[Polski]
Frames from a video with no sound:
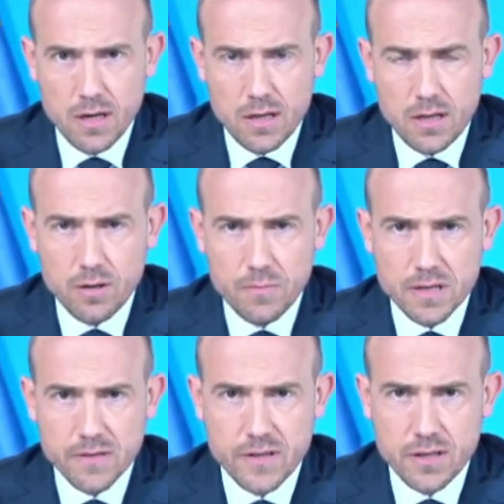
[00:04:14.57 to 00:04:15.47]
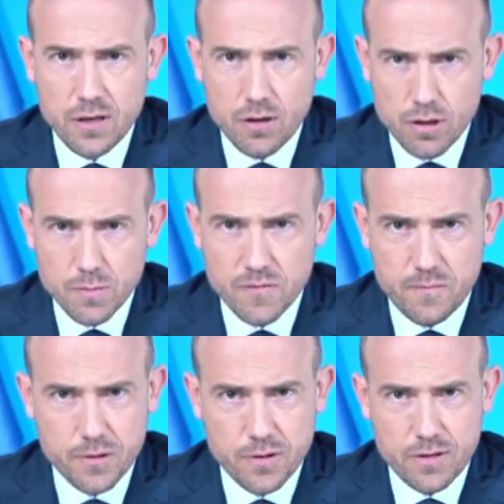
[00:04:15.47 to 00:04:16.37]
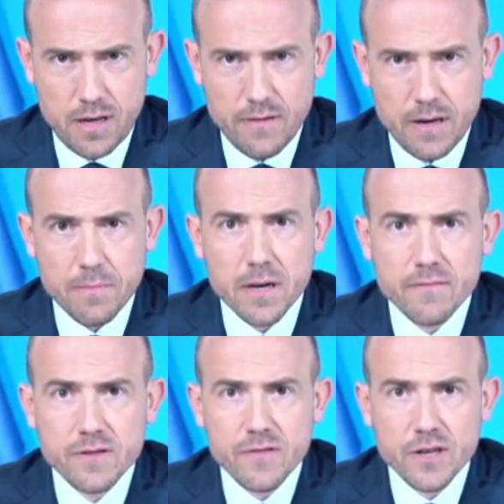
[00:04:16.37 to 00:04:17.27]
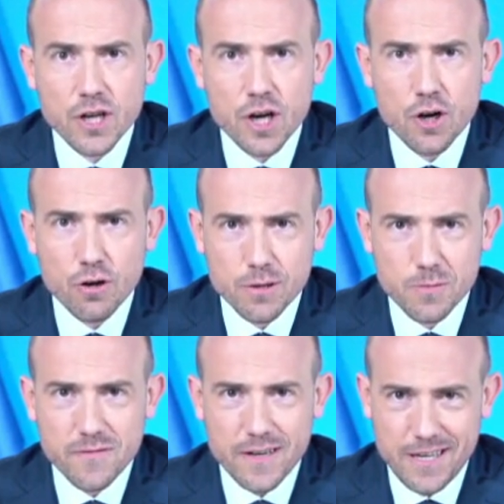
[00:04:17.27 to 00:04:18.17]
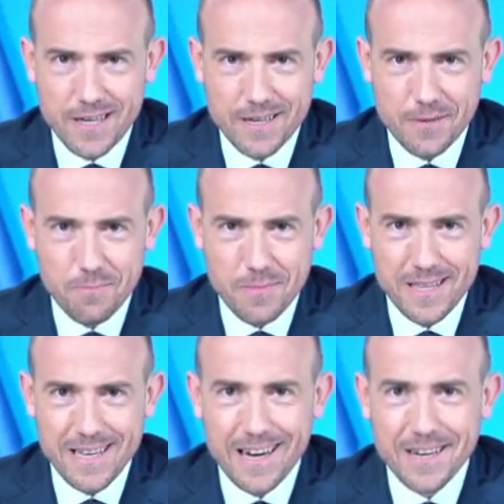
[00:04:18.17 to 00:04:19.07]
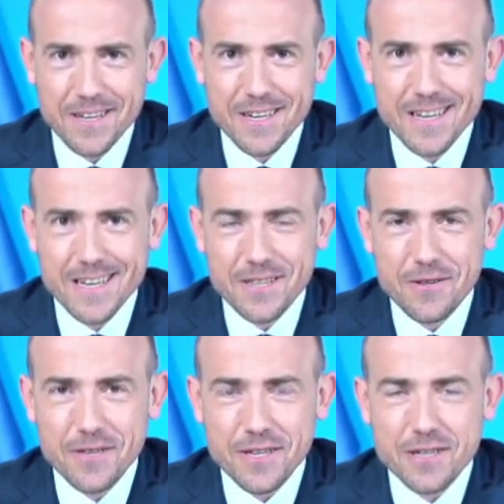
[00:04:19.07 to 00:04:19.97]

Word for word: Natomiast kwestię rozmów pozostawiam w sferze rozmów, a nie medialnych doniesień.